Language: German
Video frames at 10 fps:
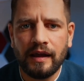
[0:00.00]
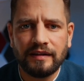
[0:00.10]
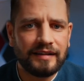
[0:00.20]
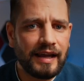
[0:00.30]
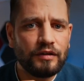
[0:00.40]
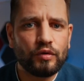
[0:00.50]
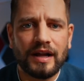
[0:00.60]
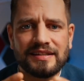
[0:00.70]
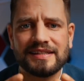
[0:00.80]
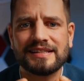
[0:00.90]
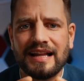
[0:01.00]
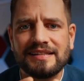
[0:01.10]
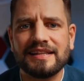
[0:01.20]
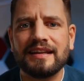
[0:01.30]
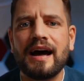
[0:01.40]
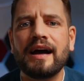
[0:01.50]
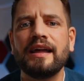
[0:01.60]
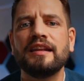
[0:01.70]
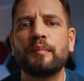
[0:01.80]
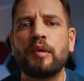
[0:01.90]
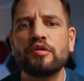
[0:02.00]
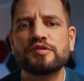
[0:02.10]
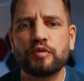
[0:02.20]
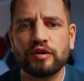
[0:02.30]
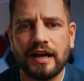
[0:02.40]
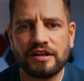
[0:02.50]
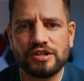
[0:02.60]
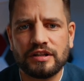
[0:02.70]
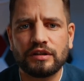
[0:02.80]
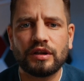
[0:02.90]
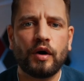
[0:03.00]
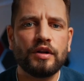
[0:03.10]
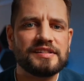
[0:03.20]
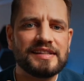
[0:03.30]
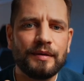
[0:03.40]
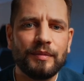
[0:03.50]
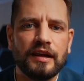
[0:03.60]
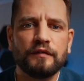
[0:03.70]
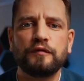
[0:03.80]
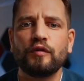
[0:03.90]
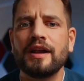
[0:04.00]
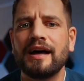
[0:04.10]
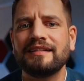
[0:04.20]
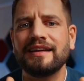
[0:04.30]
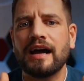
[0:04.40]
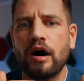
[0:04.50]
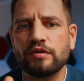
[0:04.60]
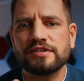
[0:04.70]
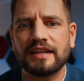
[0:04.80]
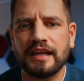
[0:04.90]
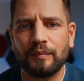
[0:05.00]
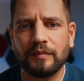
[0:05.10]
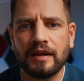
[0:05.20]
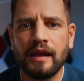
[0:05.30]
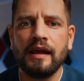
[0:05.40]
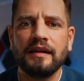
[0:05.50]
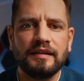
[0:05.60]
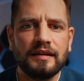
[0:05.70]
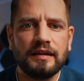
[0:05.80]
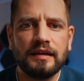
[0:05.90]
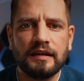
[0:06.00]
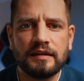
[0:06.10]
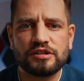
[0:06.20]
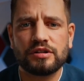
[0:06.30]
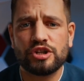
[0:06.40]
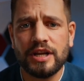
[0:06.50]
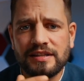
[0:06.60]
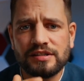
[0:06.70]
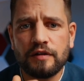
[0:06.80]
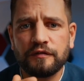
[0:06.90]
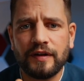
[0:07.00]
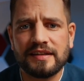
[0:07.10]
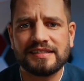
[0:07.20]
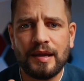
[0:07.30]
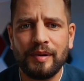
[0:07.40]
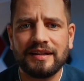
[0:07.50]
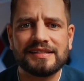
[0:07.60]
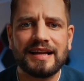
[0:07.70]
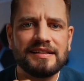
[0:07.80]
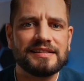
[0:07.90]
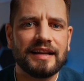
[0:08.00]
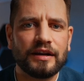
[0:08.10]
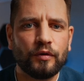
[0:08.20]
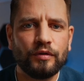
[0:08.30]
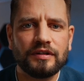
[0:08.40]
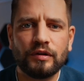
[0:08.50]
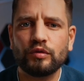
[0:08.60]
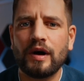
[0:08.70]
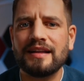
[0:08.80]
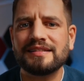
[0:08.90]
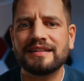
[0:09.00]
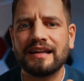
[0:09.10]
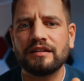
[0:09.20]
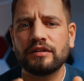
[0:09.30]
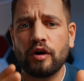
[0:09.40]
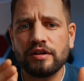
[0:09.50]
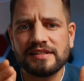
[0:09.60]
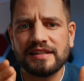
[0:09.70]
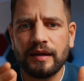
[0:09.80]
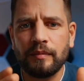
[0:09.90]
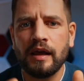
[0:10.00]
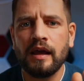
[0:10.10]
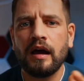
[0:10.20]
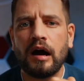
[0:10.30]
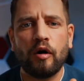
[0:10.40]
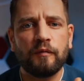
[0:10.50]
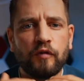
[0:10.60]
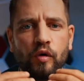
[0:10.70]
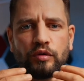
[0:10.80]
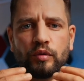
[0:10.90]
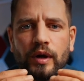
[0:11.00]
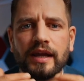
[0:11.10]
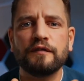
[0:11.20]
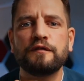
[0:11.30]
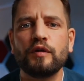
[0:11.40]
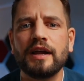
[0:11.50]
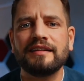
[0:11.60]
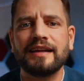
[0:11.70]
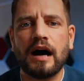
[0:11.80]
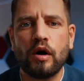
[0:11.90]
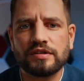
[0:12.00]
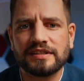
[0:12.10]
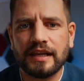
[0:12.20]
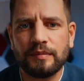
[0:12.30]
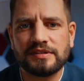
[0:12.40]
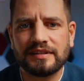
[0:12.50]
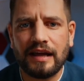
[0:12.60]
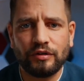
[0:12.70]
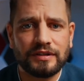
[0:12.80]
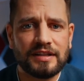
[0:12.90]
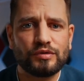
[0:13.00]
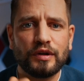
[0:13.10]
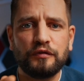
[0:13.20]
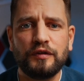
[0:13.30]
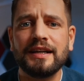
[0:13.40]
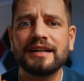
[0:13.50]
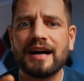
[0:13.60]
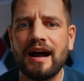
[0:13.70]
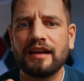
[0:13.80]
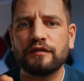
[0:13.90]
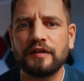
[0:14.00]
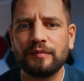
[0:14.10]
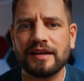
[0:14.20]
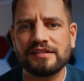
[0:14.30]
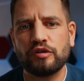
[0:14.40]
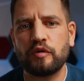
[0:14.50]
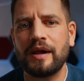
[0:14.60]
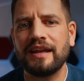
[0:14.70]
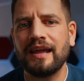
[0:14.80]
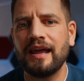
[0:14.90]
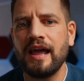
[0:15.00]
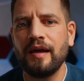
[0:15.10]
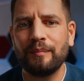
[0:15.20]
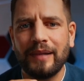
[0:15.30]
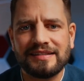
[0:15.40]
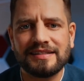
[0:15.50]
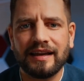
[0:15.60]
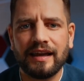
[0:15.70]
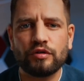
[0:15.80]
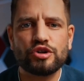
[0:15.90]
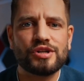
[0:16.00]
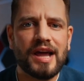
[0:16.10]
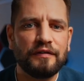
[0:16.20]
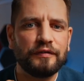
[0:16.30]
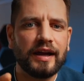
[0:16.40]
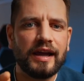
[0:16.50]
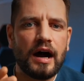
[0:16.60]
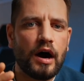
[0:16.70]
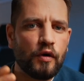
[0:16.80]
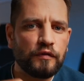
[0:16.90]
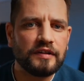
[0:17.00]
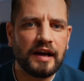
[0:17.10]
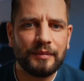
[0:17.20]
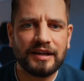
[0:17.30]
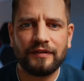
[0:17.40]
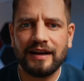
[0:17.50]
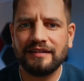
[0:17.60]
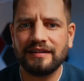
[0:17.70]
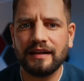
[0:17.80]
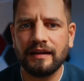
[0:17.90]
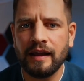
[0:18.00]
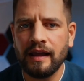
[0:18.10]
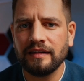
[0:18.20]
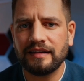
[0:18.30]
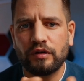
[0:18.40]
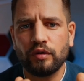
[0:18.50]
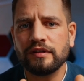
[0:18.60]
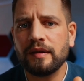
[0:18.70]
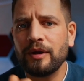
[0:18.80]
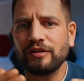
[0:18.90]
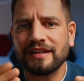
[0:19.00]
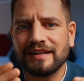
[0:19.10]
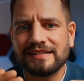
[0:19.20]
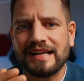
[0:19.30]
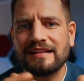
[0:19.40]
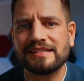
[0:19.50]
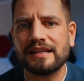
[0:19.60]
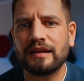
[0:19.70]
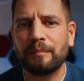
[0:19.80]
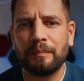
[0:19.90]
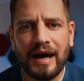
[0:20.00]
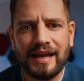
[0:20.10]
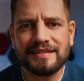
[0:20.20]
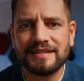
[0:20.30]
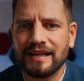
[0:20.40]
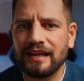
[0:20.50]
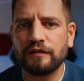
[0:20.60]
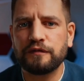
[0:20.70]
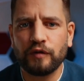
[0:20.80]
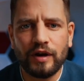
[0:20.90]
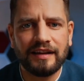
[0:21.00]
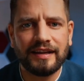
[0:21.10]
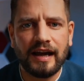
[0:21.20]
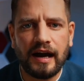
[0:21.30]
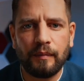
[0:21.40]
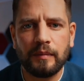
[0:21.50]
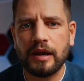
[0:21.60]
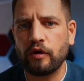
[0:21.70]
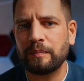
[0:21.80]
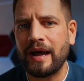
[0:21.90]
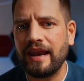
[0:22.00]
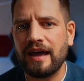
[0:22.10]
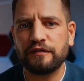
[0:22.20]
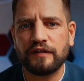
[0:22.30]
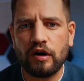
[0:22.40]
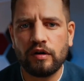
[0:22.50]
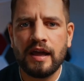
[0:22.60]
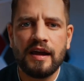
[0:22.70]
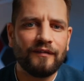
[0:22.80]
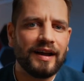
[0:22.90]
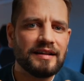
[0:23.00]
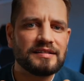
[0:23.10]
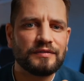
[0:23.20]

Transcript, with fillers: Denn du kannst das Ganze nachher in der Post-Production trotzdem in Full HD ausgeben. Die Schnittsoftware samplet das Ganze dann runter und du hast dann trotzdem, obwohl du in Full HD ausgibst, dadurch, dass du in 4K gefilmt hast, nochmal eine bessere und schärfere Aufnahmequalität. Der Kunde möchte das Ganze meist in Full HD haben, laut meiner Erfahrung, weil er es